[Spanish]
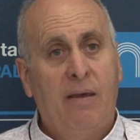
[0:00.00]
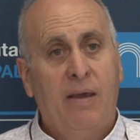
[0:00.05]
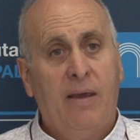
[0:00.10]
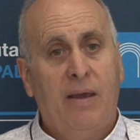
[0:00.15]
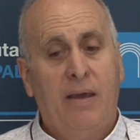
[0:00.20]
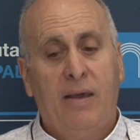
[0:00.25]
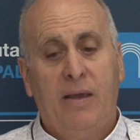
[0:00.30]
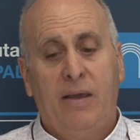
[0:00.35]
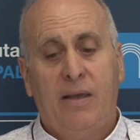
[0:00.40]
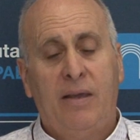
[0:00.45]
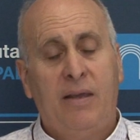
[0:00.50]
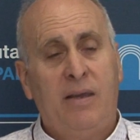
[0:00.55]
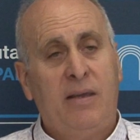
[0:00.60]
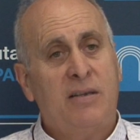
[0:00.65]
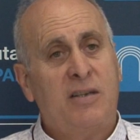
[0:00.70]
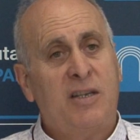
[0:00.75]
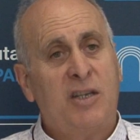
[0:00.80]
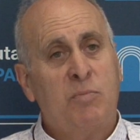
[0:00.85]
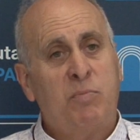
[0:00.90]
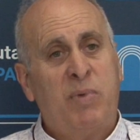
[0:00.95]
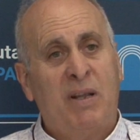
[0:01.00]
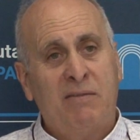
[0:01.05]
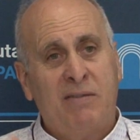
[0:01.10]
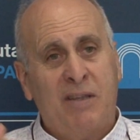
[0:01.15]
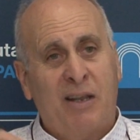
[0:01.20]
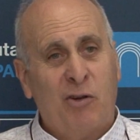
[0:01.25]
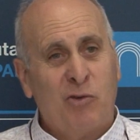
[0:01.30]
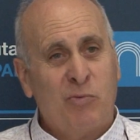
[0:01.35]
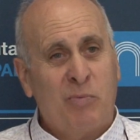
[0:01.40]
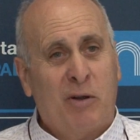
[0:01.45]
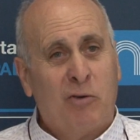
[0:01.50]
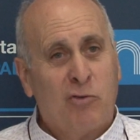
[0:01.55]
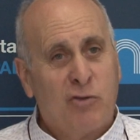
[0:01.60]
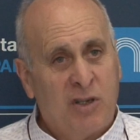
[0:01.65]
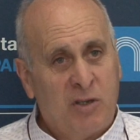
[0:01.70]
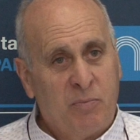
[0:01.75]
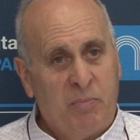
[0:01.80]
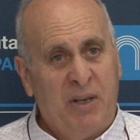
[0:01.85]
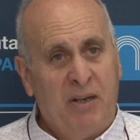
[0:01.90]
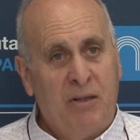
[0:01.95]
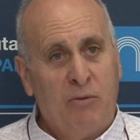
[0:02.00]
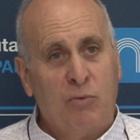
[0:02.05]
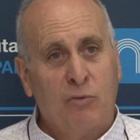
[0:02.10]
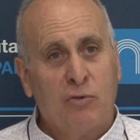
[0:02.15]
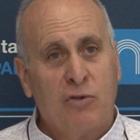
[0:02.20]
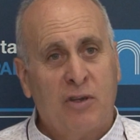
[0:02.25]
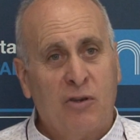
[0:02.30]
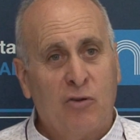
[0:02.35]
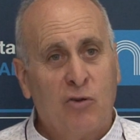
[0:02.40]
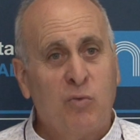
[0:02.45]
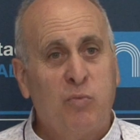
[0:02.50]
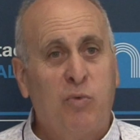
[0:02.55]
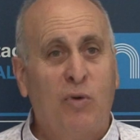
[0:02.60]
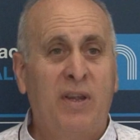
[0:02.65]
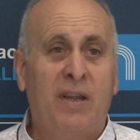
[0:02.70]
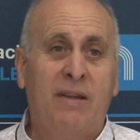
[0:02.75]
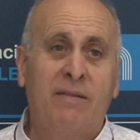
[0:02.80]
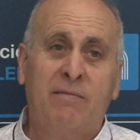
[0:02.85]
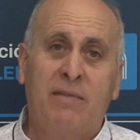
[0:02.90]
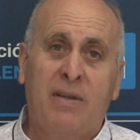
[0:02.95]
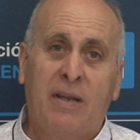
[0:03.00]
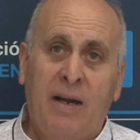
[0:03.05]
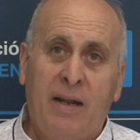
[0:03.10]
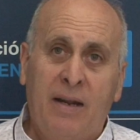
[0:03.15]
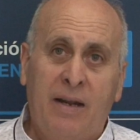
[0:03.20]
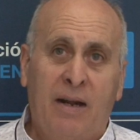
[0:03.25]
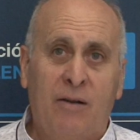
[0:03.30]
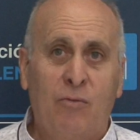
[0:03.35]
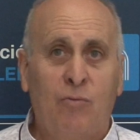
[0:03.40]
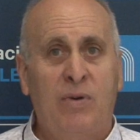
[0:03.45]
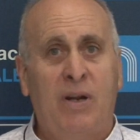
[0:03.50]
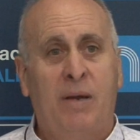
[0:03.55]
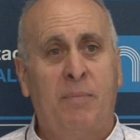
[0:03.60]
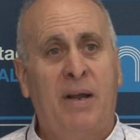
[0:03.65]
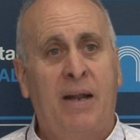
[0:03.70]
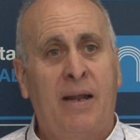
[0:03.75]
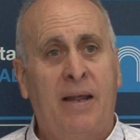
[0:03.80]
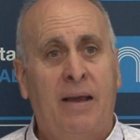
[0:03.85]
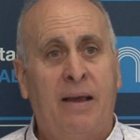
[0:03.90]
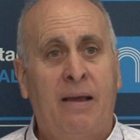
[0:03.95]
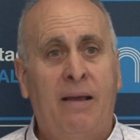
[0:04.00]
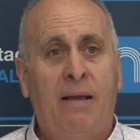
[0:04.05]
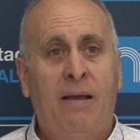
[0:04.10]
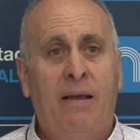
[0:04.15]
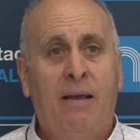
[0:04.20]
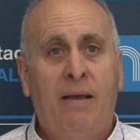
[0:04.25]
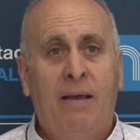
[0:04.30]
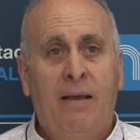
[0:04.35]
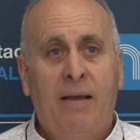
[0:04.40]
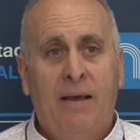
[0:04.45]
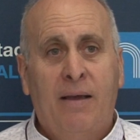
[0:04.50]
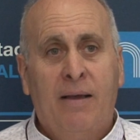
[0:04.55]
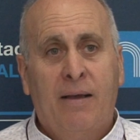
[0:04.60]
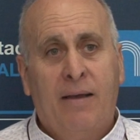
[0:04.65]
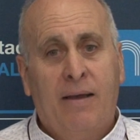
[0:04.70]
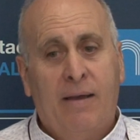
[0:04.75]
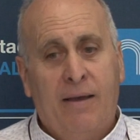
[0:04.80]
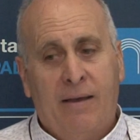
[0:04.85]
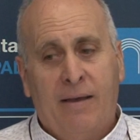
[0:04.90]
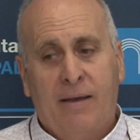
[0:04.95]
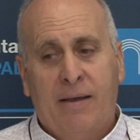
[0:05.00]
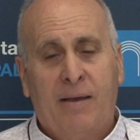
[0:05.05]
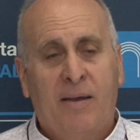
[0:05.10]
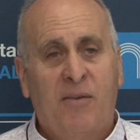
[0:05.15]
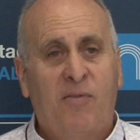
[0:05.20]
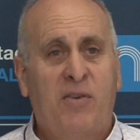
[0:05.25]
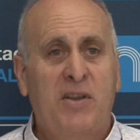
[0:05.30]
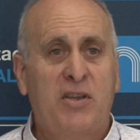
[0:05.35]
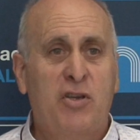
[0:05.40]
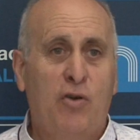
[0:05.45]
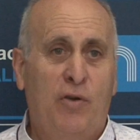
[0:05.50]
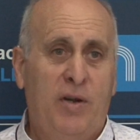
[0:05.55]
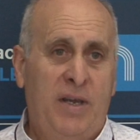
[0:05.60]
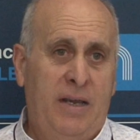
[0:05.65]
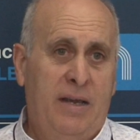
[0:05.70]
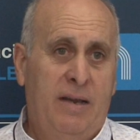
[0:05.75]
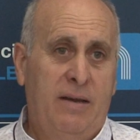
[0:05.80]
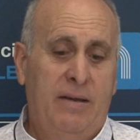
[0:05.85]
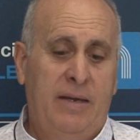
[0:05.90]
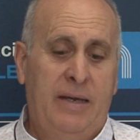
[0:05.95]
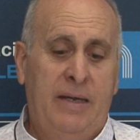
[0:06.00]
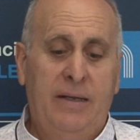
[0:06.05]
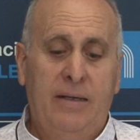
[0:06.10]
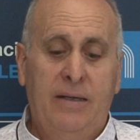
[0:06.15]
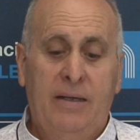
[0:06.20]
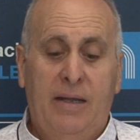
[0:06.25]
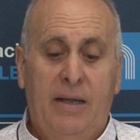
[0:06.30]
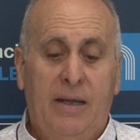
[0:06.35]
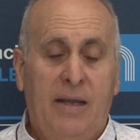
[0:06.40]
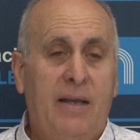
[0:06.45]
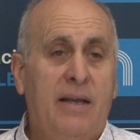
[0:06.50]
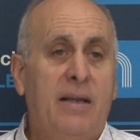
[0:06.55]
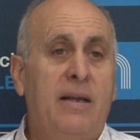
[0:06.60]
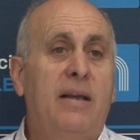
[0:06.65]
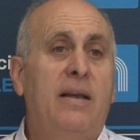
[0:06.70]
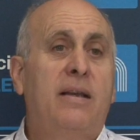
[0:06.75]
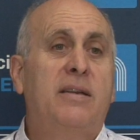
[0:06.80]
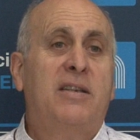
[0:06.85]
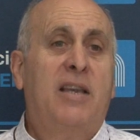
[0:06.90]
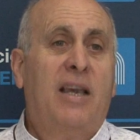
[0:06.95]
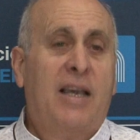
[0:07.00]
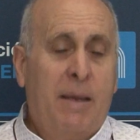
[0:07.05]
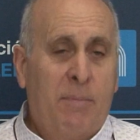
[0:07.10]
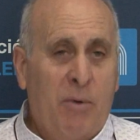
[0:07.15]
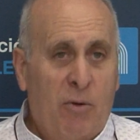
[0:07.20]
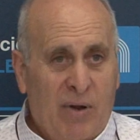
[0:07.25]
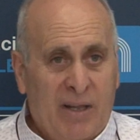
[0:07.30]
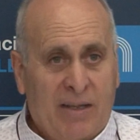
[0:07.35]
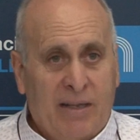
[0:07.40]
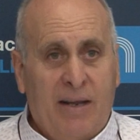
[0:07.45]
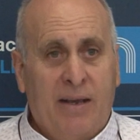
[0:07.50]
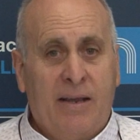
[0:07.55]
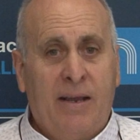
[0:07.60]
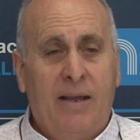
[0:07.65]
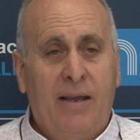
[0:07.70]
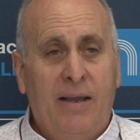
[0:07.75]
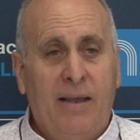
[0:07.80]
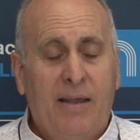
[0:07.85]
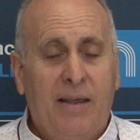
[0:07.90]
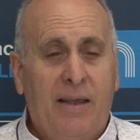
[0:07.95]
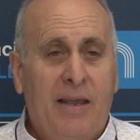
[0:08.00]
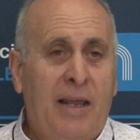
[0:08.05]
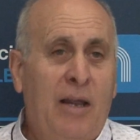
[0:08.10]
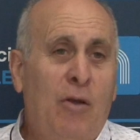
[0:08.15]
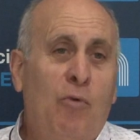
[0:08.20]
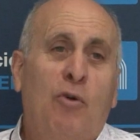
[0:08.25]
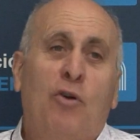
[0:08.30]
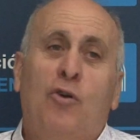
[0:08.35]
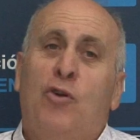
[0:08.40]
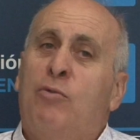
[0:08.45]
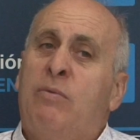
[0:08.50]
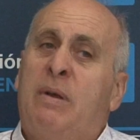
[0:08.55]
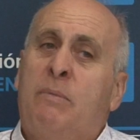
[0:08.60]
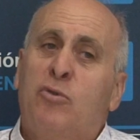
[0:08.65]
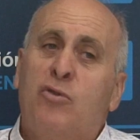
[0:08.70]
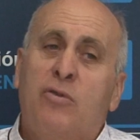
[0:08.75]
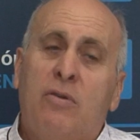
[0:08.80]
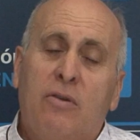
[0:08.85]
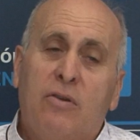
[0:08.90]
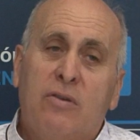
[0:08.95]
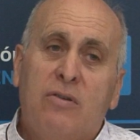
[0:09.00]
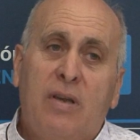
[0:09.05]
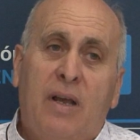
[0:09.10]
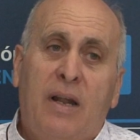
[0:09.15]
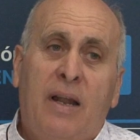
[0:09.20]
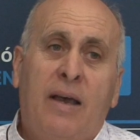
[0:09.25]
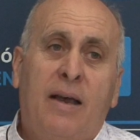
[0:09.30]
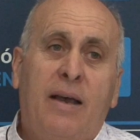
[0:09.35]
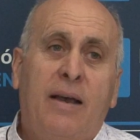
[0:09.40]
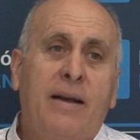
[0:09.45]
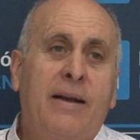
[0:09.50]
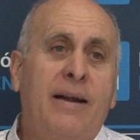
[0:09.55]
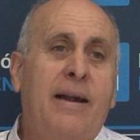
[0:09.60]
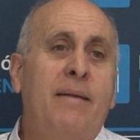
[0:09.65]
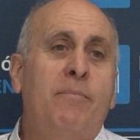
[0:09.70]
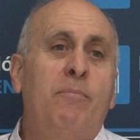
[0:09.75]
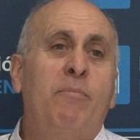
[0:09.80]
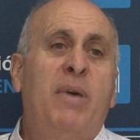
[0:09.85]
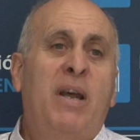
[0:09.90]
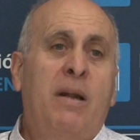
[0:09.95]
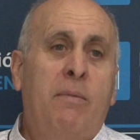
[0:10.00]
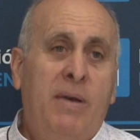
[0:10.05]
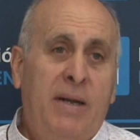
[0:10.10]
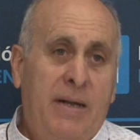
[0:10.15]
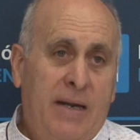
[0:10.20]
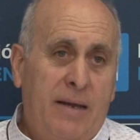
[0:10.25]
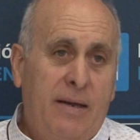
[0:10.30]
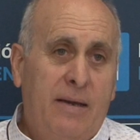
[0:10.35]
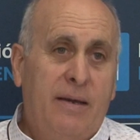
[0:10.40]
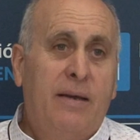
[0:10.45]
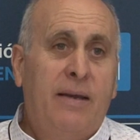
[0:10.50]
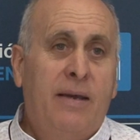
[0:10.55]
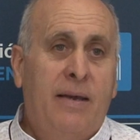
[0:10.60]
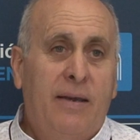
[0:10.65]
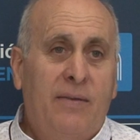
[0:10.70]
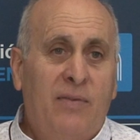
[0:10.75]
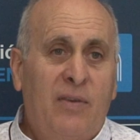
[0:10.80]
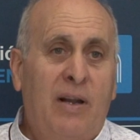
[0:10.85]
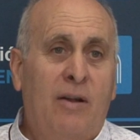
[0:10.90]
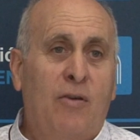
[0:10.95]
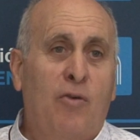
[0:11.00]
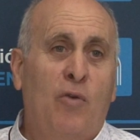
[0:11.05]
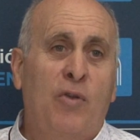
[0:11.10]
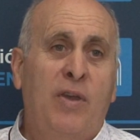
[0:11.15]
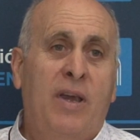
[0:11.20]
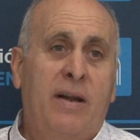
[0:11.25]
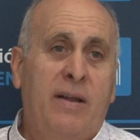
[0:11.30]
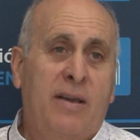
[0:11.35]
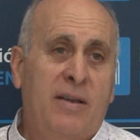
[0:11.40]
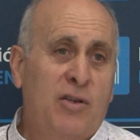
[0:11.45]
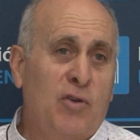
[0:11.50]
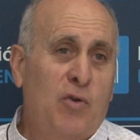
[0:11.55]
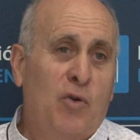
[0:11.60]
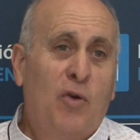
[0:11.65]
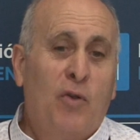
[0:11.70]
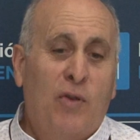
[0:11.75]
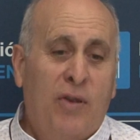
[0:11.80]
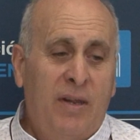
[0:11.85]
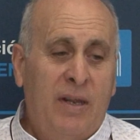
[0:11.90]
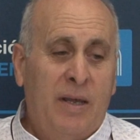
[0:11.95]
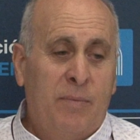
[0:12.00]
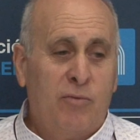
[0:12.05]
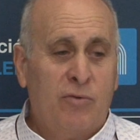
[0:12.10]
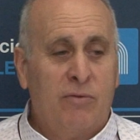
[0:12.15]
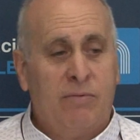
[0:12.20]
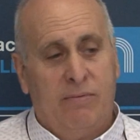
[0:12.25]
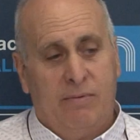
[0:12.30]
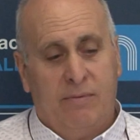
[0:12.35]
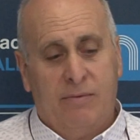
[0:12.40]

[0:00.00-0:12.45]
eh, y se espantan los malos espíritus que nos puedan traer alguna mala fechoría. Se quema una traca y luego nos vamos todos a la gran verbena del collar, que es conocida, pues